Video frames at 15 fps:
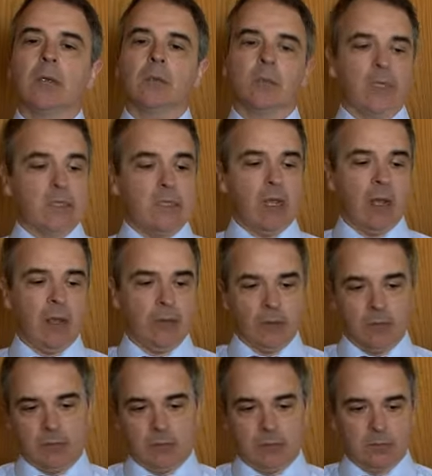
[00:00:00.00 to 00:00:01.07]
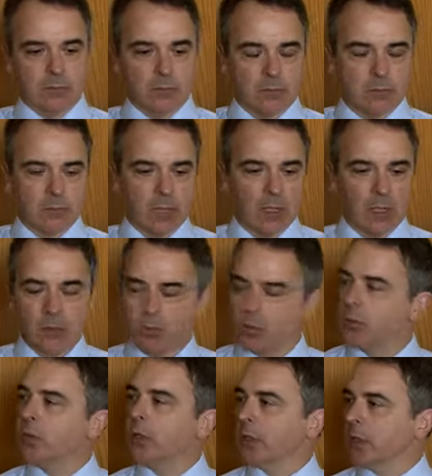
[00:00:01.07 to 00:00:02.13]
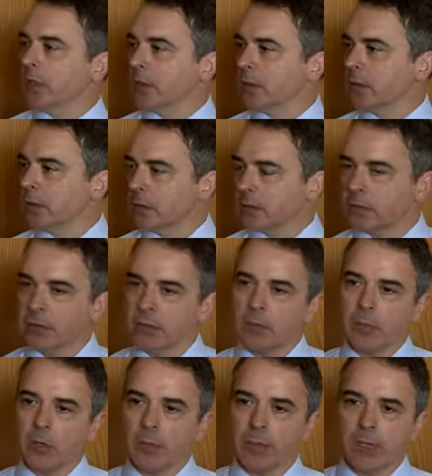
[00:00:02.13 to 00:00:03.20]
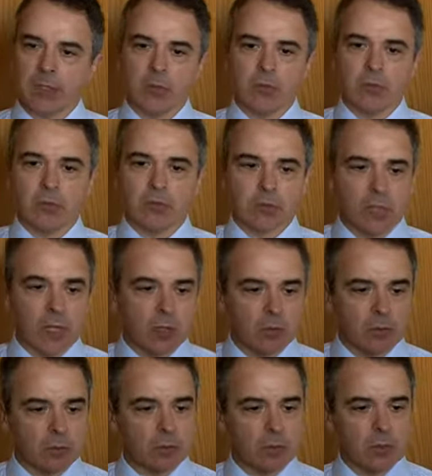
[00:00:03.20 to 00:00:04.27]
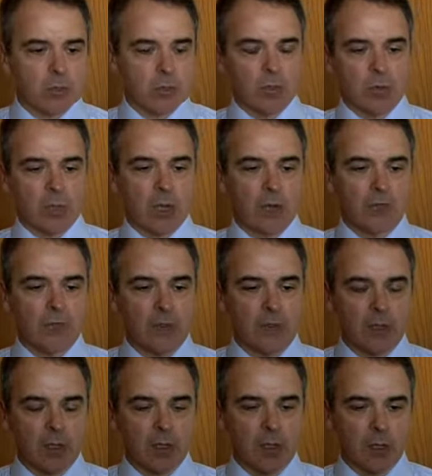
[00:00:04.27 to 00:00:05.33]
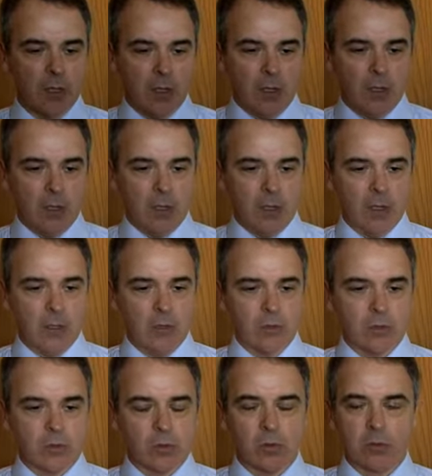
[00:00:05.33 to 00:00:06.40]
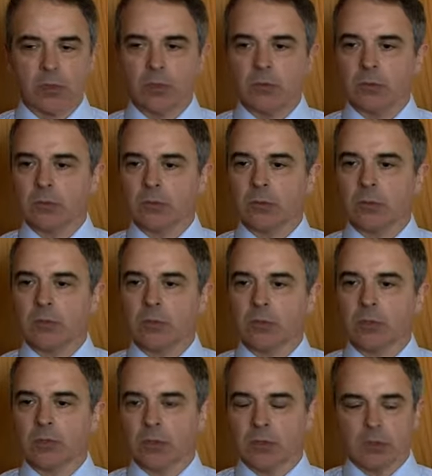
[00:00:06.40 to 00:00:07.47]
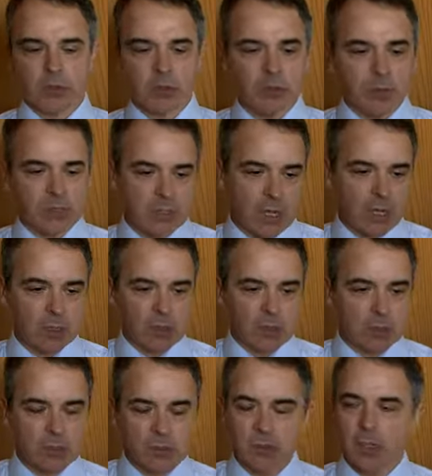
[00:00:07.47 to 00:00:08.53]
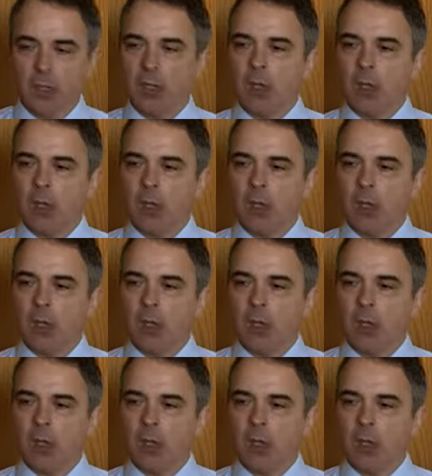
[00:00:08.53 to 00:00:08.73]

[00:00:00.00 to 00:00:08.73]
baseada na leitura da maior parte da produção historiográfica uh, dos últimos, uh, das últimas décadas,